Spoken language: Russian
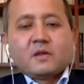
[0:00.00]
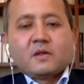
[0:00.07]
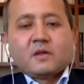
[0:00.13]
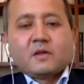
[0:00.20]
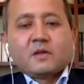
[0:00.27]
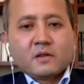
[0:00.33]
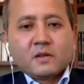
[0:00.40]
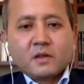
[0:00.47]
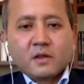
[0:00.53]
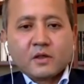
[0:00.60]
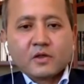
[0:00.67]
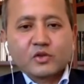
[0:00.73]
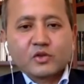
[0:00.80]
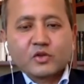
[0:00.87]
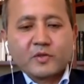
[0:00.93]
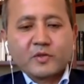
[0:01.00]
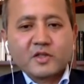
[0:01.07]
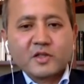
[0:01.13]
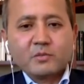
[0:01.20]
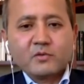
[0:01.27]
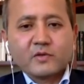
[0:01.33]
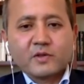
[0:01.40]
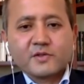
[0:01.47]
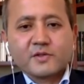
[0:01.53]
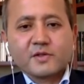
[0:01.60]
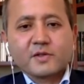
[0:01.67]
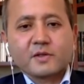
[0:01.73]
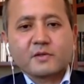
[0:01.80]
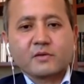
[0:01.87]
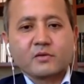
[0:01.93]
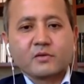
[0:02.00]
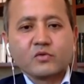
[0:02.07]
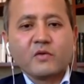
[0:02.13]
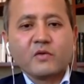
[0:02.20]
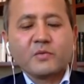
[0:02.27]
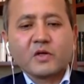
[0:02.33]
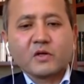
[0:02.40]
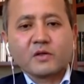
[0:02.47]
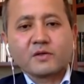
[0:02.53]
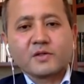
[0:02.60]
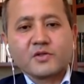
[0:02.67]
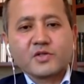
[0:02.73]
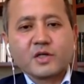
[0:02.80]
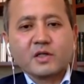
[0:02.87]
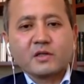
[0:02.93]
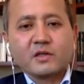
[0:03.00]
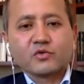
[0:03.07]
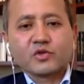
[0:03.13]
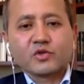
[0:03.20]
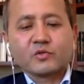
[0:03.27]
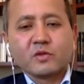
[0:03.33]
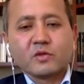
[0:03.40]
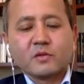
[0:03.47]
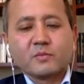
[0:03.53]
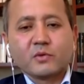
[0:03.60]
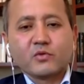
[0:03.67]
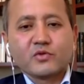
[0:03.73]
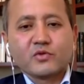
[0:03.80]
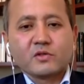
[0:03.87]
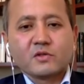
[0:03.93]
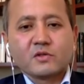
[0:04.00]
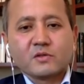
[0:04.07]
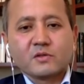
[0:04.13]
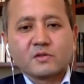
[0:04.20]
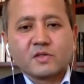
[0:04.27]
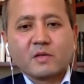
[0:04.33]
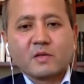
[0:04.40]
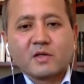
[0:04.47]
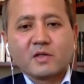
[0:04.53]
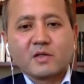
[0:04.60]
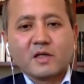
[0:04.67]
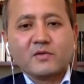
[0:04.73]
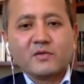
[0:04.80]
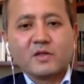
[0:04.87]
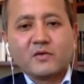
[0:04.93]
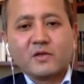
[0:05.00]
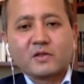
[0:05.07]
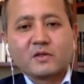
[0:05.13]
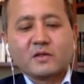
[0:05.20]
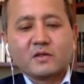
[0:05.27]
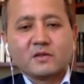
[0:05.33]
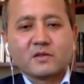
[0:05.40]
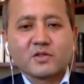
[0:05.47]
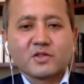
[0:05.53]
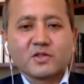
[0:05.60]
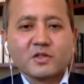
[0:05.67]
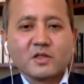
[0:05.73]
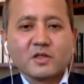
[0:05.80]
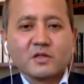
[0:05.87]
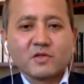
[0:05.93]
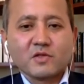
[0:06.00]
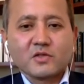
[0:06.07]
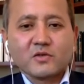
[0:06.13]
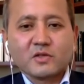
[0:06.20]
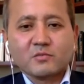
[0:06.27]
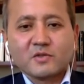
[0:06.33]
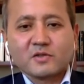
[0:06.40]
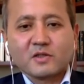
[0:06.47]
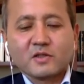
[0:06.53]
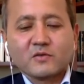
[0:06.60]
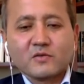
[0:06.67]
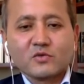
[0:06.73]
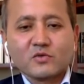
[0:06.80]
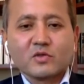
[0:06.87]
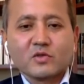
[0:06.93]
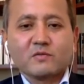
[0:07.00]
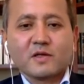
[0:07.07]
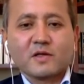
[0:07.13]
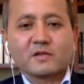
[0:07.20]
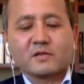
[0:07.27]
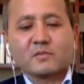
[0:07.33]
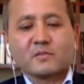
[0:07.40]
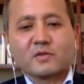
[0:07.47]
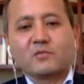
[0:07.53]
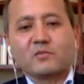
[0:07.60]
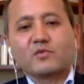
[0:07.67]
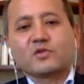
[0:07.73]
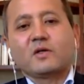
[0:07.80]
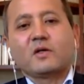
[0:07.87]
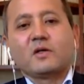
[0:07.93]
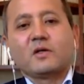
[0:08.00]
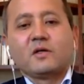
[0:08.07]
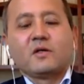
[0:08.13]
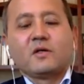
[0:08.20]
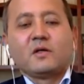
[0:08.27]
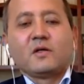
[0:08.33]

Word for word: А, что потребовалось? Ну, во-первых, сначала нужно было получить самое главное, наверное, решение Высшего административного суда Франции, потому что